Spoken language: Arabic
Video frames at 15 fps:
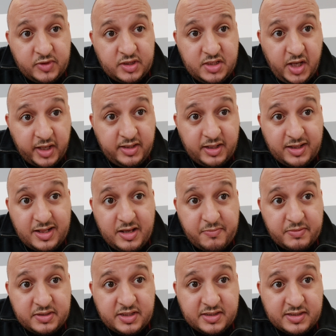تحيدات لها
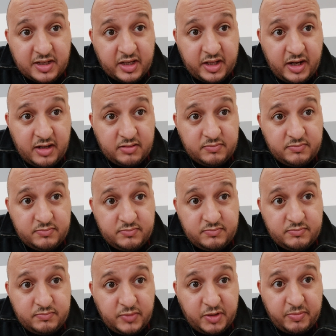بنتها صغيره
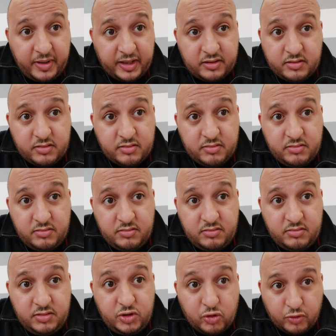من بعد
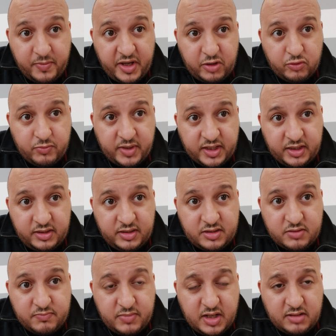يومين هما كاينين
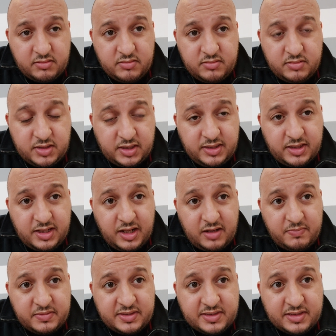تما تحيدات لها
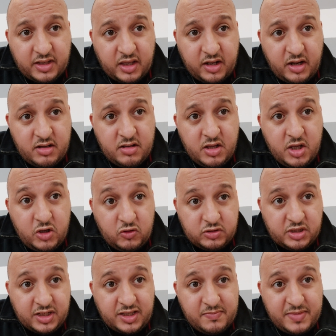البنت الصغيره
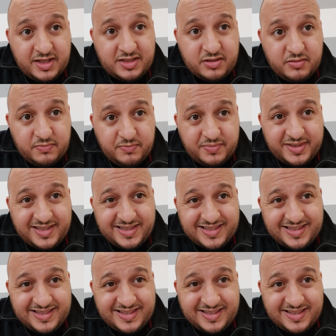وتحكمات
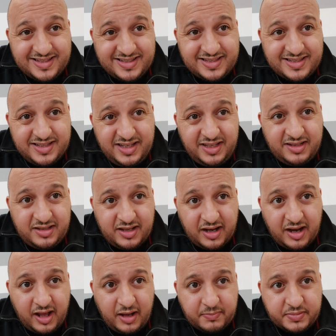بست سنين ديال
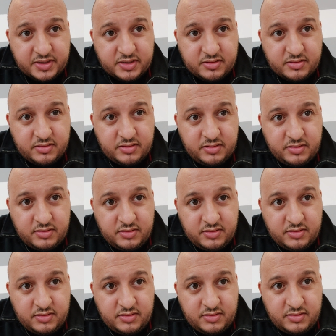الحبس
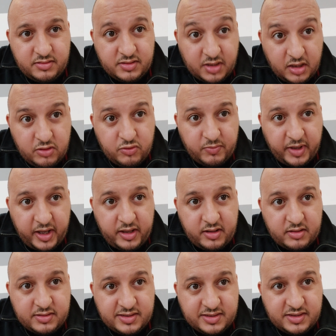تخيلوا
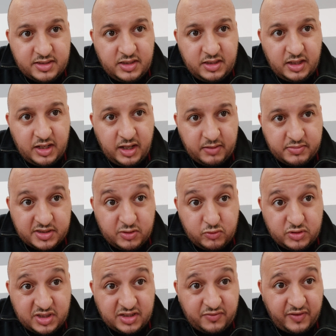معايا ست سنين ديال الحبس
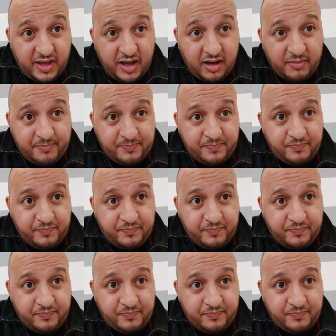دوزات فيها